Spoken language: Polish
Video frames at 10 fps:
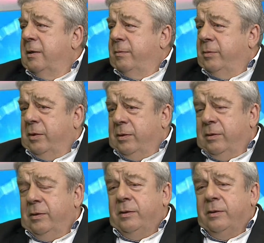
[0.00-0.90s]
bo
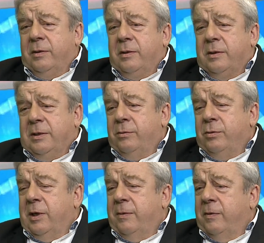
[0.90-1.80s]
y, chcę
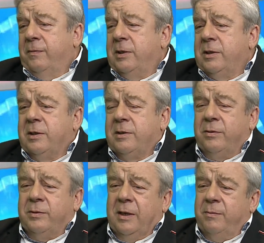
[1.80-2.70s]
tutaj powiedzieć, że
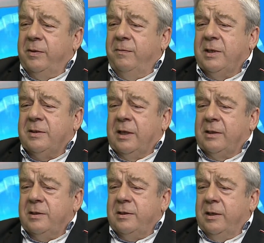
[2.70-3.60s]
są to jakby dwie
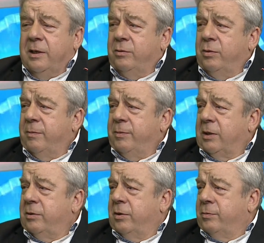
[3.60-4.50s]
statystyki, które
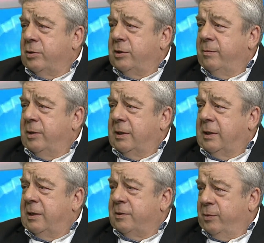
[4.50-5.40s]
biegną obok siebie.
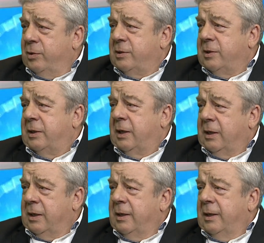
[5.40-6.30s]
Jedna jest
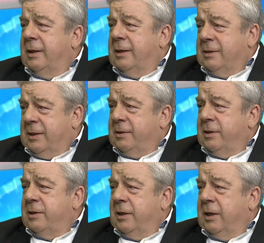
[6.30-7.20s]
policyjna
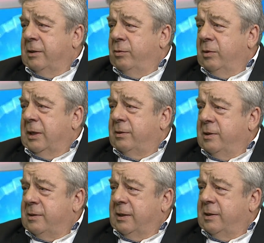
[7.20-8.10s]
statystyka, druga to
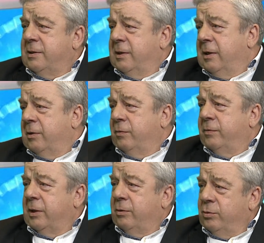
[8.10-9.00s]
jest statystyka
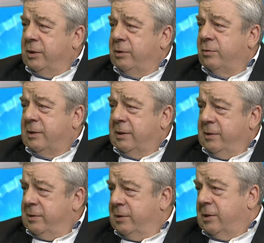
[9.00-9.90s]
Głównego Urzędu
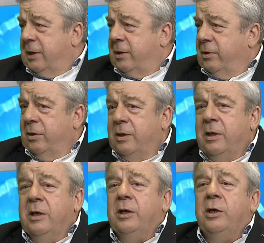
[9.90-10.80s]
Statystycznego.
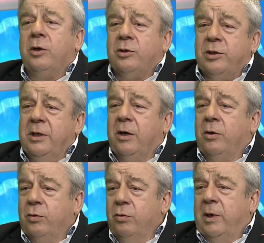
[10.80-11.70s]
I rocznie
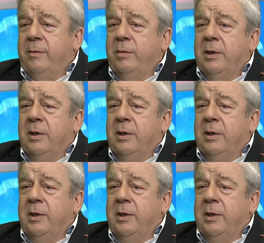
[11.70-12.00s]
ogółem